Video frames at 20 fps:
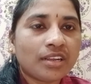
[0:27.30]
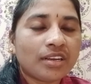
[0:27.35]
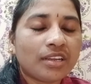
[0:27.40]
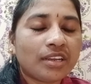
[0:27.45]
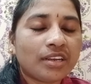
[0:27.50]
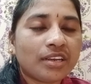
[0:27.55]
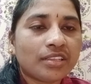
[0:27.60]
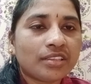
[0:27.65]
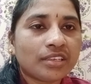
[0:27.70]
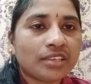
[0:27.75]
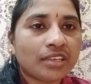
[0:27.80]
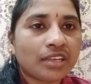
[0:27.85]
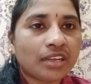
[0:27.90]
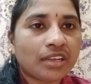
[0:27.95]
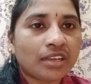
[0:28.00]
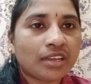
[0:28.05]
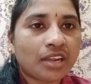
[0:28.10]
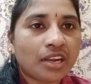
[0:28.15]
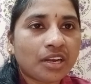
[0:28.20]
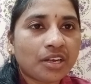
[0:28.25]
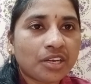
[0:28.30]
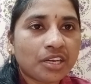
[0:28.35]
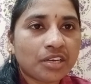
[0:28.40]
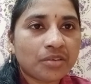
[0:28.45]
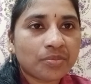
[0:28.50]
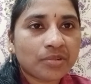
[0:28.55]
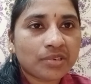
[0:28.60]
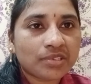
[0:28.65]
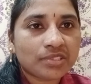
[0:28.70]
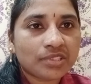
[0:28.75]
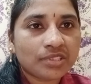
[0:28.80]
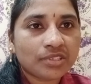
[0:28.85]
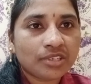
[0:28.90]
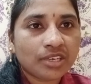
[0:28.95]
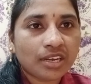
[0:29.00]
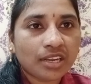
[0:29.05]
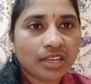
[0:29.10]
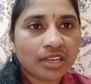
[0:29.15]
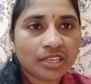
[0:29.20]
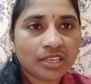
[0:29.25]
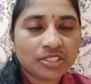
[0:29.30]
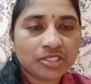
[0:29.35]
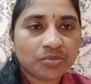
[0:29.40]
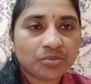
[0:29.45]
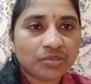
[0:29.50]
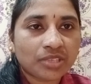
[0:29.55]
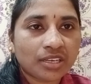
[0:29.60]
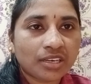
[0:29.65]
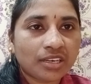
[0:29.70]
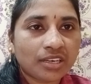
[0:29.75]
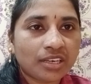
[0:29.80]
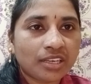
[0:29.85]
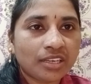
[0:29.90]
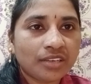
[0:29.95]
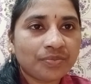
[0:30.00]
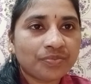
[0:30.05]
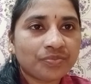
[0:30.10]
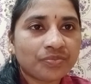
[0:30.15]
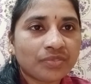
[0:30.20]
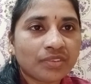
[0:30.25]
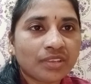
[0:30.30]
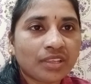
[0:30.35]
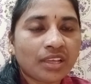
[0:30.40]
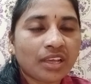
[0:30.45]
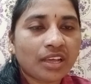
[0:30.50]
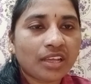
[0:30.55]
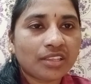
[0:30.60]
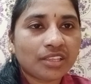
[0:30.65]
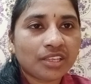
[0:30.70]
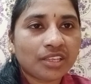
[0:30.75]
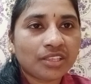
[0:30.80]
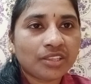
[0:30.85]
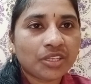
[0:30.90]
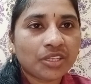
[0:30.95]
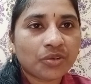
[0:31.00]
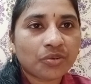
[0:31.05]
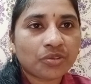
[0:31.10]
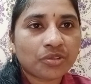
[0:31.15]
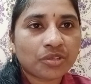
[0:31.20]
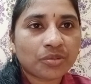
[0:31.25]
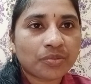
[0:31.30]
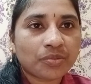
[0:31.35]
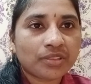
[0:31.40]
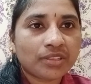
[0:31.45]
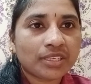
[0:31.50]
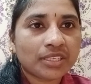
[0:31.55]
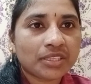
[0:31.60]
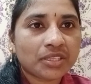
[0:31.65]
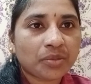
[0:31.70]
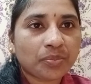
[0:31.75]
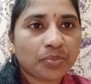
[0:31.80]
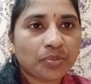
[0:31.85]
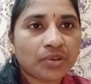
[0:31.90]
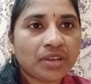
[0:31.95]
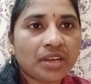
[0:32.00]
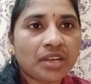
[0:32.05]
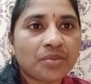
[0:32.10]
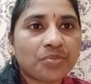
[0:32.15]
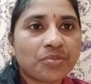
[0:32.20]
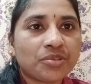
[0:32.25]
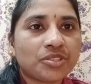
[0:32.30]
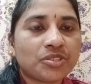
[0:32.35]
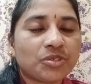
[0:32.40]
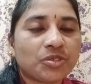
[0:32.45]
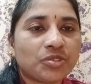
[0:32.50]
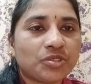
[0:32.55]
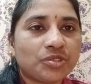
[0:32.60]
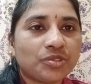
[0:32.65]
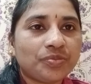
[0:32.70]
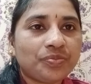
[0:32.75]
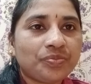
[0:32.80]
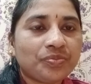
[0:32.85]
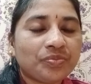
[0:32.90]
నేనైతే హండ్రెడ్ పర్సెంట్ ఇలాగే చెప్తానండి అది ఇది కొంతమందికి తప్పుగా అనిపించవచ్చు